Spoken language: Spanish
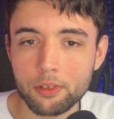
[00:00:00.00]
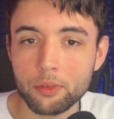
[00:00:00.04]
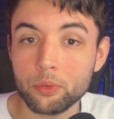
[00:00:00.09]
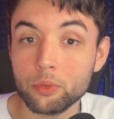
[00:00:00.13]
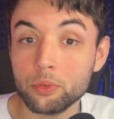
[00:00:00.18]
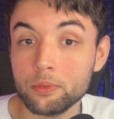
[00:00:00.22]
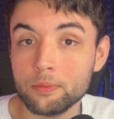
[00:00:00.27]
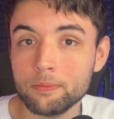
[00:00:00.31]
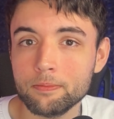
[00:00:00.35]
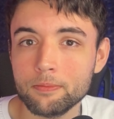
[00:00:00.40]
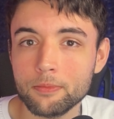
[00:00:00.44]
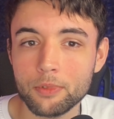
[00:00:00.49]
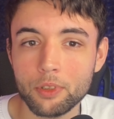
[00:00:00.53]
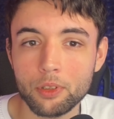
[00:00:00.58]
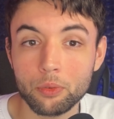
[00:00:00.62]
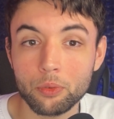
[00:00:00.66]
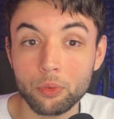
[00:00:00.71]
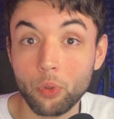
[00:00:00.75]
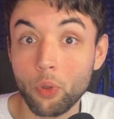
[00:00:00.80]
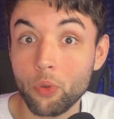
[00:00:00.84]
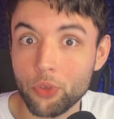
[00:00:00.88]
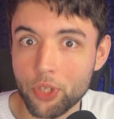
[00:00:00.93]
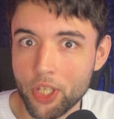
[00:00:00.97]
Un, un
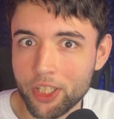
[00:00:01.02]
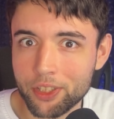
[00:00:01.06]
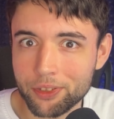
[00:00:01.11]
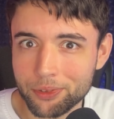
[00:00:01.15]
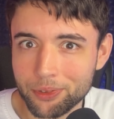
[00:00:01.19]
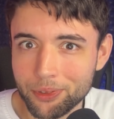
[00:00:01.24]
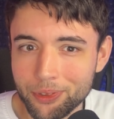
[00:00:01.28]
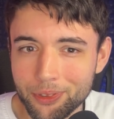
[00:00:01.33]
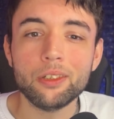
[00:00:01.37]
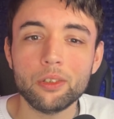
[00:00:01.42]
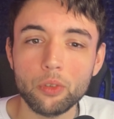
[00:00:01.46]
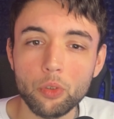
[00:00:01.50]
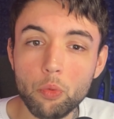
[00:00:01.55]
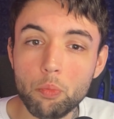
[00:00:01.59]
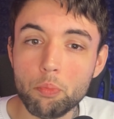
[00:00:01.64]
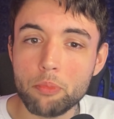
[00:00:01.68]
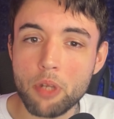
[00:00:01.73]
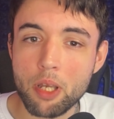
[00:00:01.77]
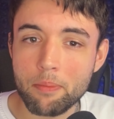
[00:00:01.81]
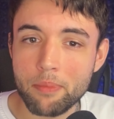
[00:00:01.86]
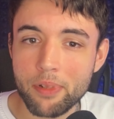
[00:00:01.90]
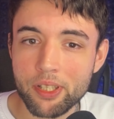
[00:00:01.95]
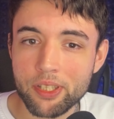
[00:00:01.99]
contexto, un
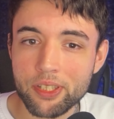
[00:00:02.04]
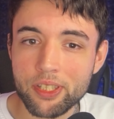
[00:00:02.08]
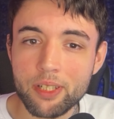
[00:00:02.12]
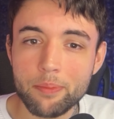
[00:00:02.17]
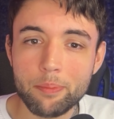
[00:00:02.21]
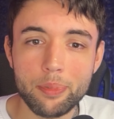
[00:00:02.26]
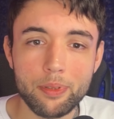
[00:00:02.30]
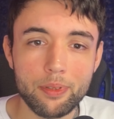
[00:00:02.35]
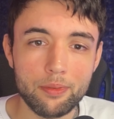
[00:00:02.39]
membership,